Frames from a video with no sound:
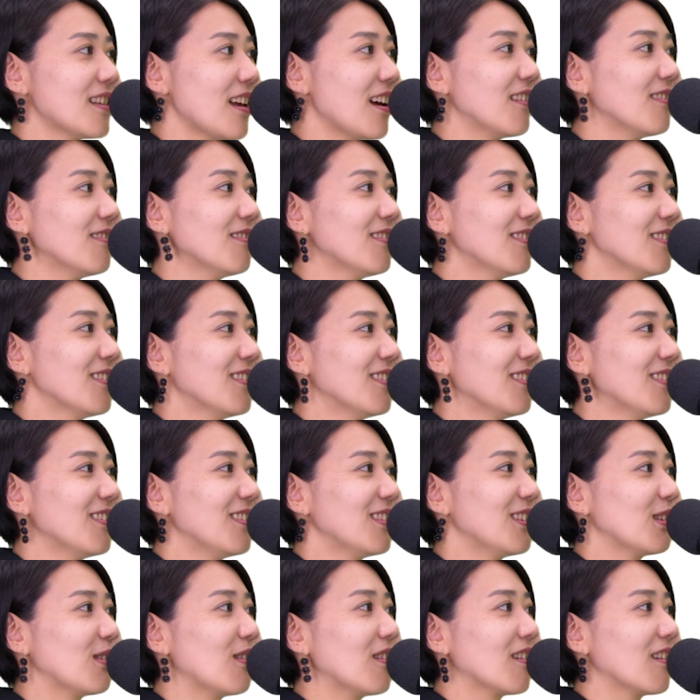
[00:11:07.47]
さんとかか
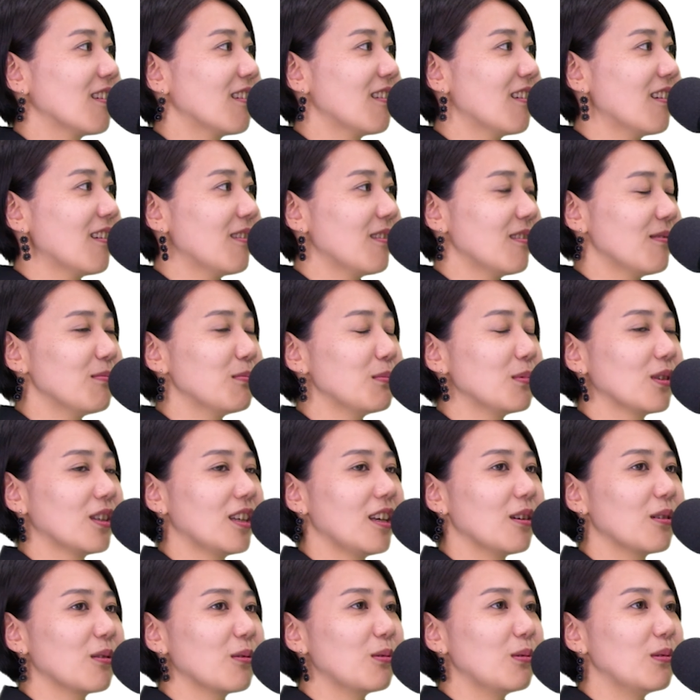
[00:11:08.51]
らもう
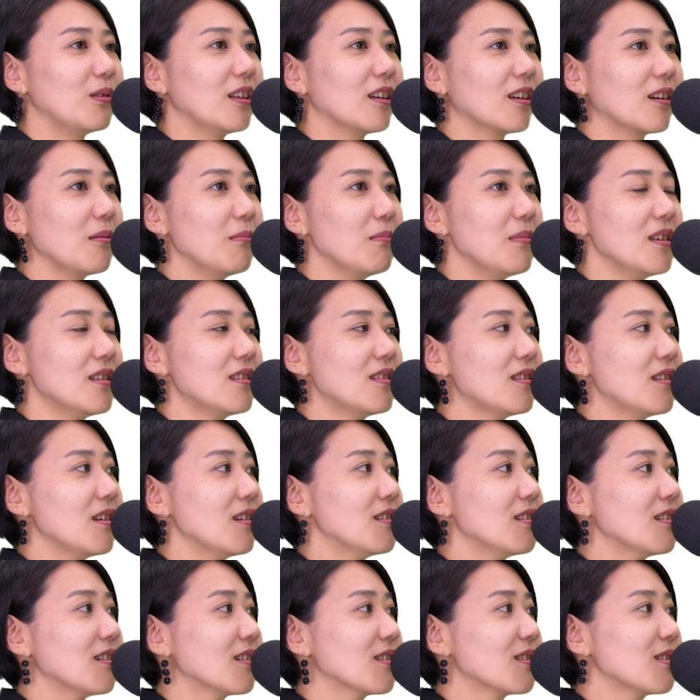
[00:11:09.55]
結構なんか
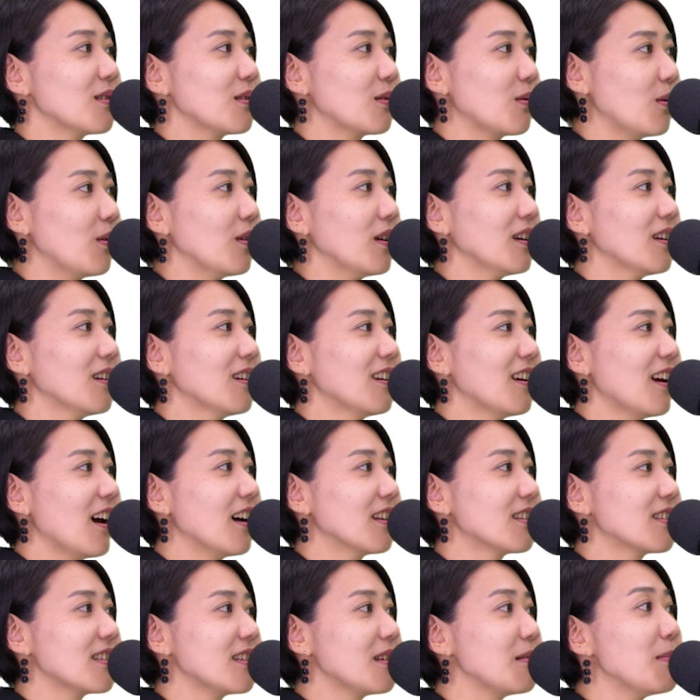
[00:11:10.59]
メッセージがすごい
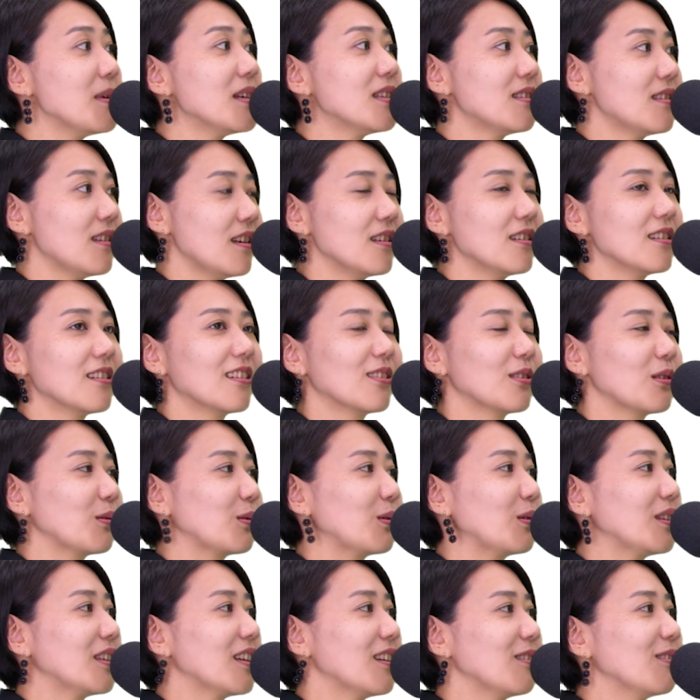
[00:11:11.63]
熱いメッセージが
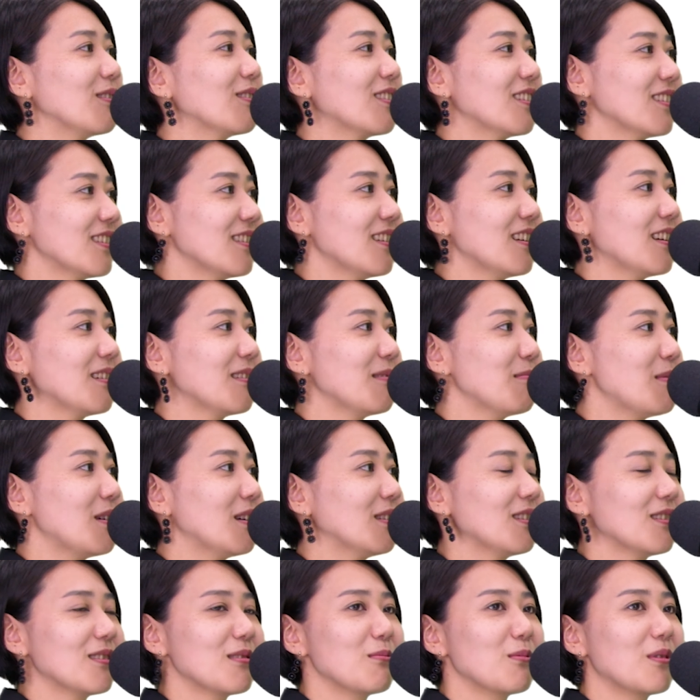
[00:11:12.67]
届いたりとかして、まあ
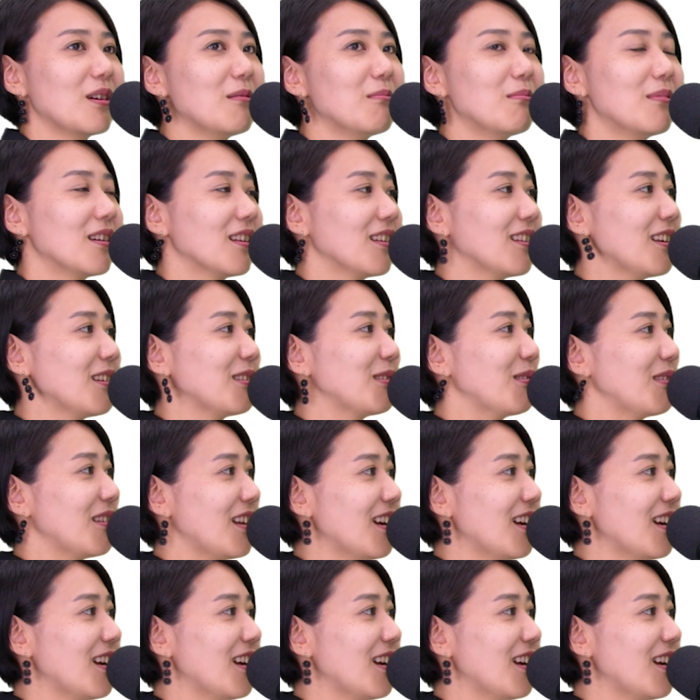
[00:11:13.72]
私も頑張らないと